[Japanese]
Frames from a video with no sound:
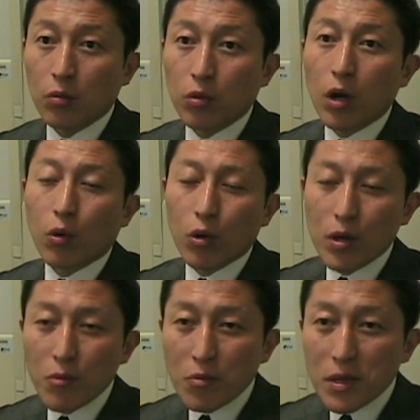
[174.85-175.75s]
僕はこ
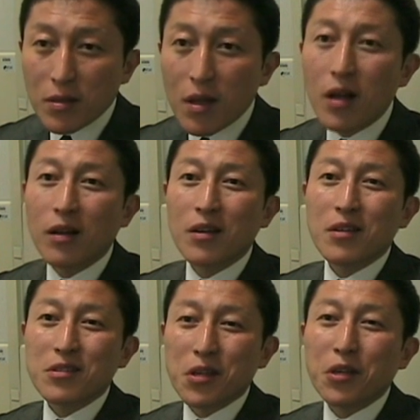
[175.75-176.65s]
れもまた
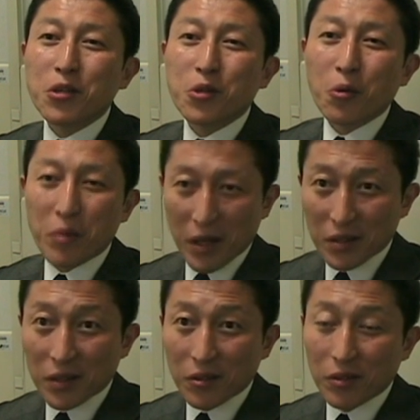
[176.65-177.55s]
選挙目当てと